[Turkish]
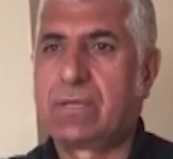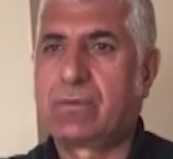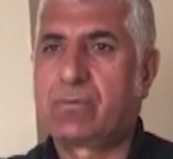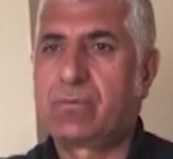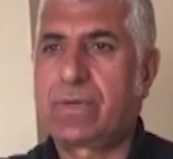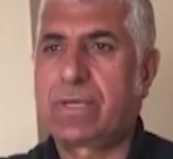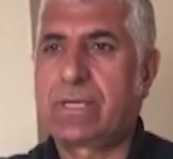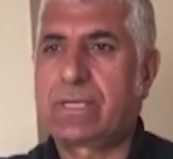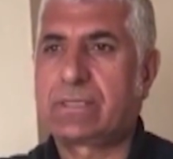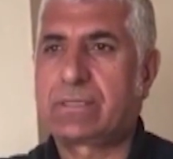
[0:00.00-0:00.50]

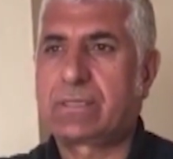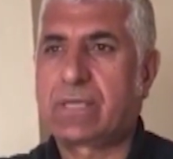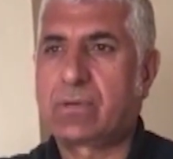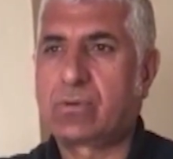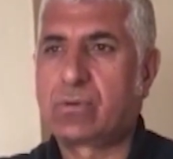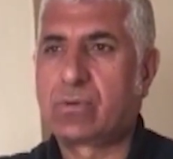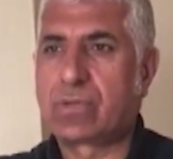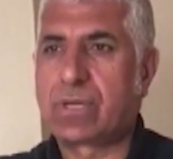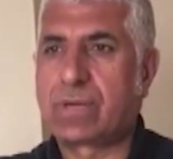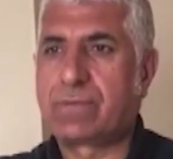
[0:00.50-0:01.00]
ve
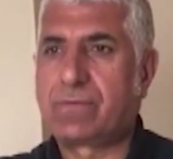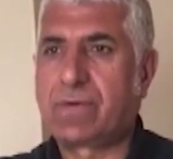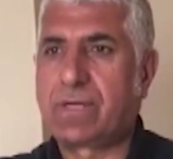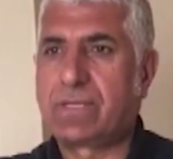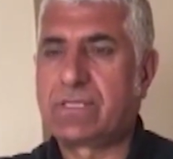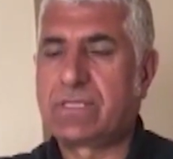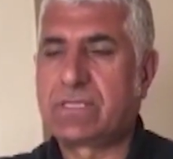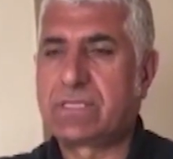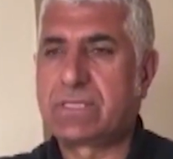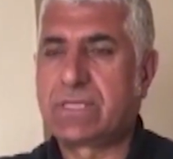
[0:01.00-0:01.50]
Takoran
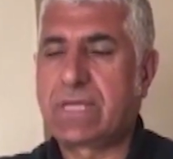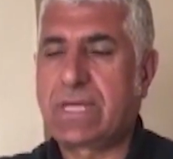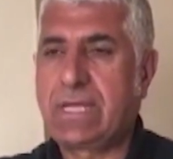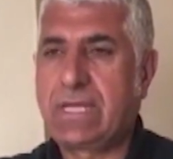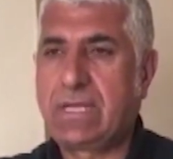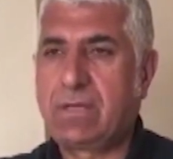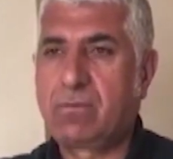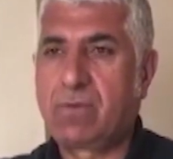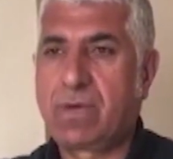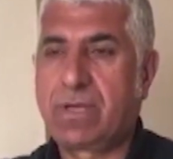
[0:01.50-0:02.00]
Vadisi'nde,
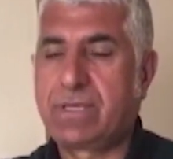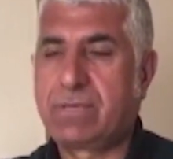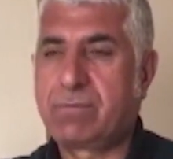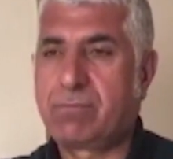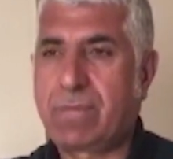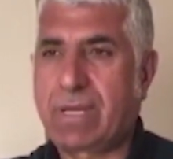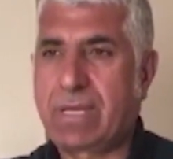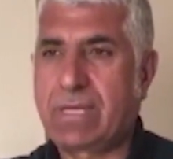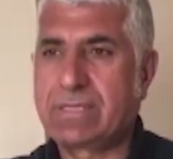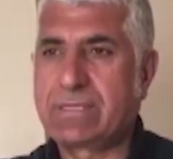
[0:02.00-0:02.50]
Hilva'nın
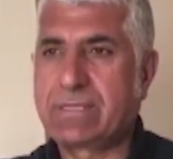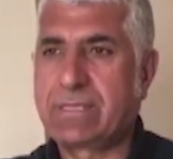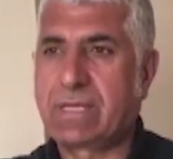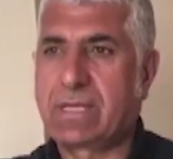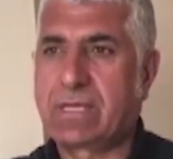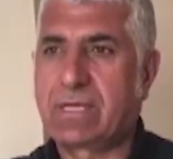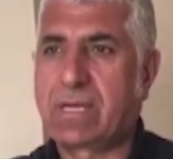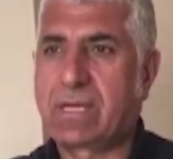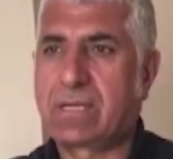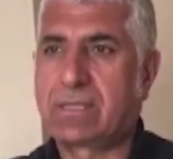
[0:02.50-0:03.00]
bazı
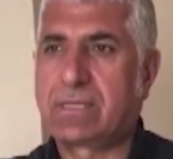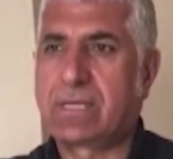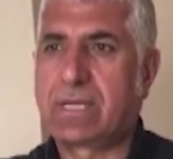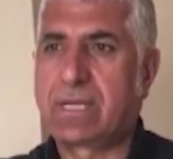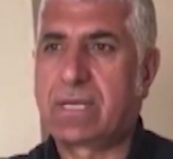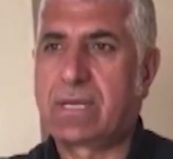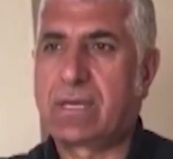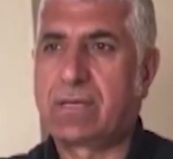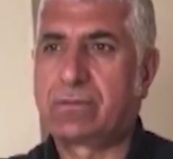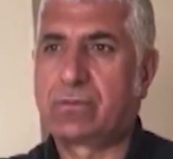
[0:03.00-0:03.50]

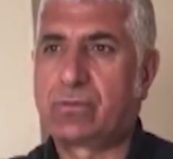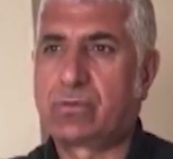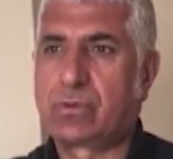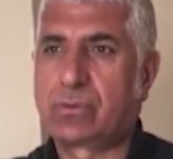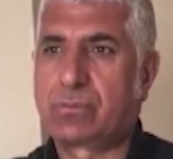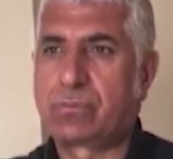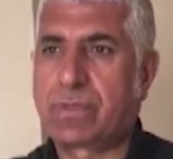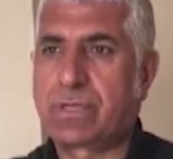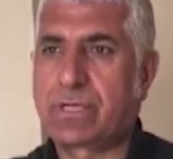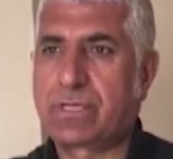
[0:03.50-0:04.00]
yerlerinde,
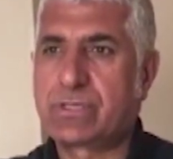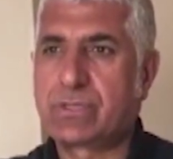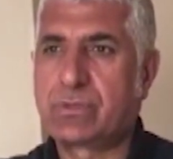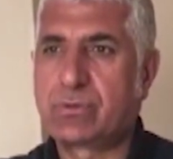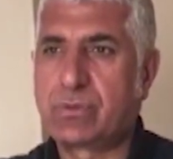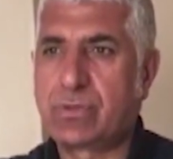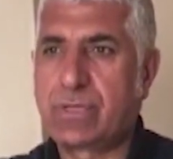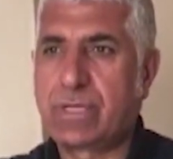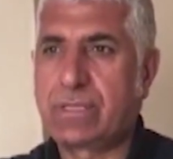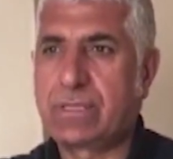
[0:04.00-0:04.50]
Atatürk Barajı'nın
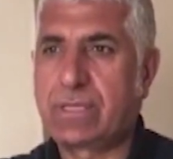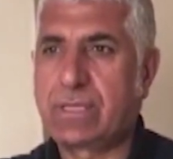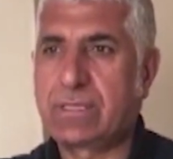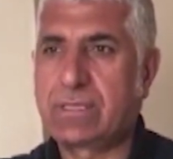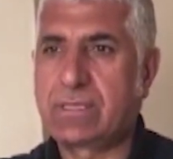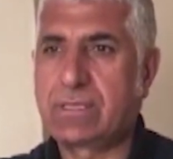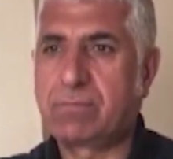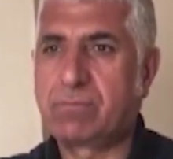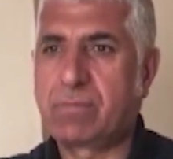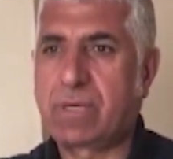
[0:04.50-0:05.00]

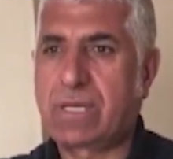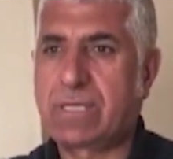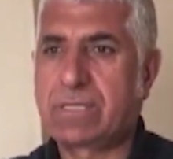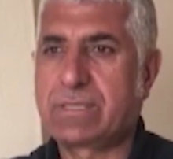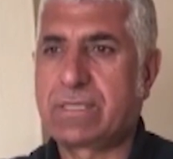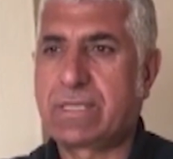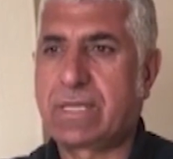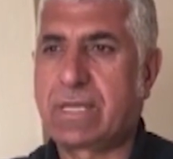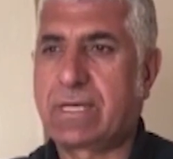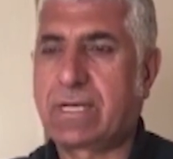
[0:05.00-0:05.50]
güneyindeki
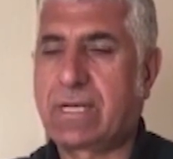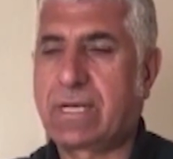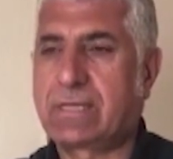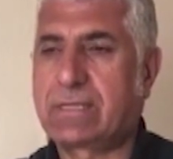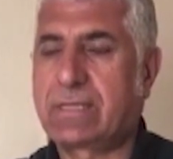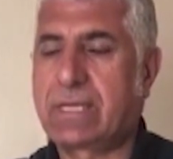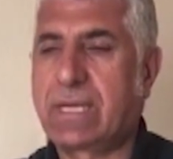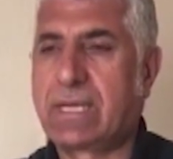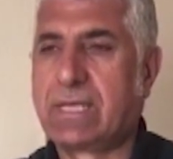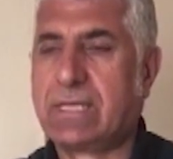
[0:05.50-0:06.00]
bazı
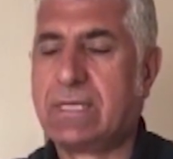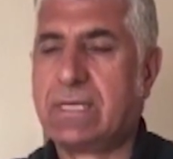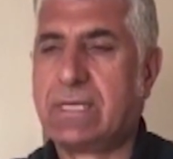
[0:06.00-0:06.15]
yerlerde